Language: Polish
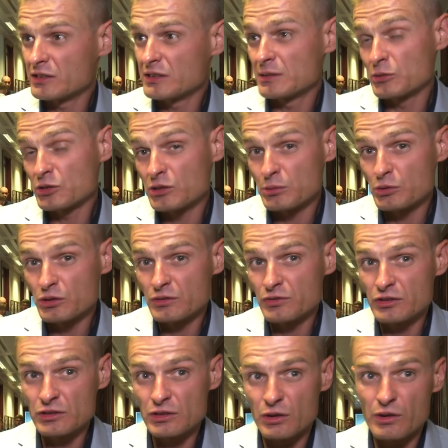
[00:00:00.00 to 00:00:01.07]
Jestem osobą
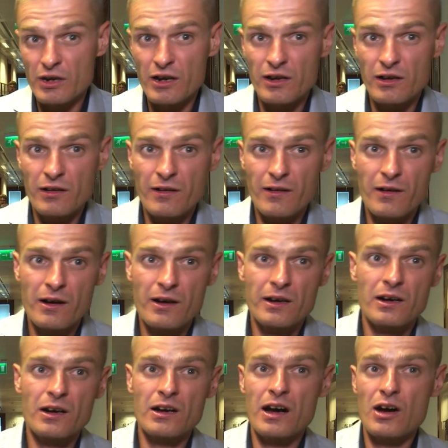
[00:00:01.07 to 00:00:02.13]
niewinną, a,
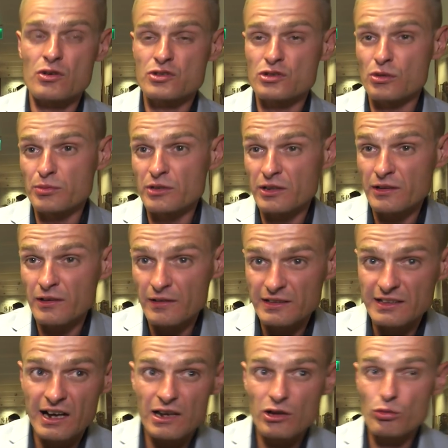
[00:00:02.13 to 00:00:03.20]
a, a osoby
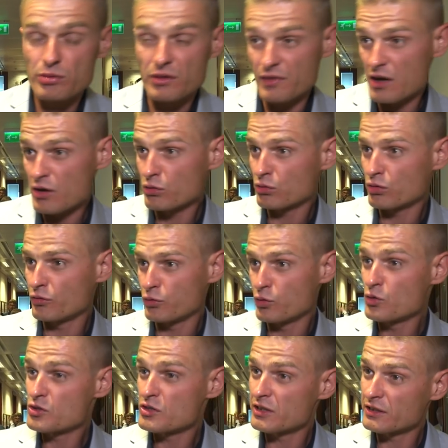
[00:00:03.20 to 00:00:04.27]
dalej uprawiają tą
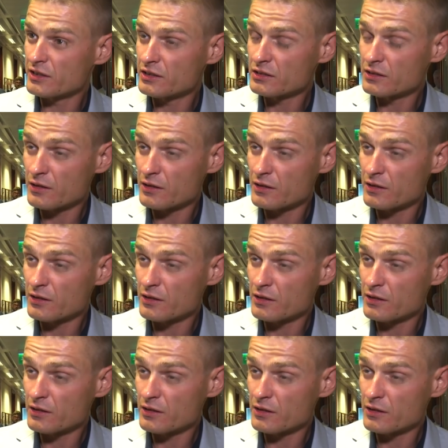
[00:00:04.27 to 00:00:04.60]
funkcję, tak?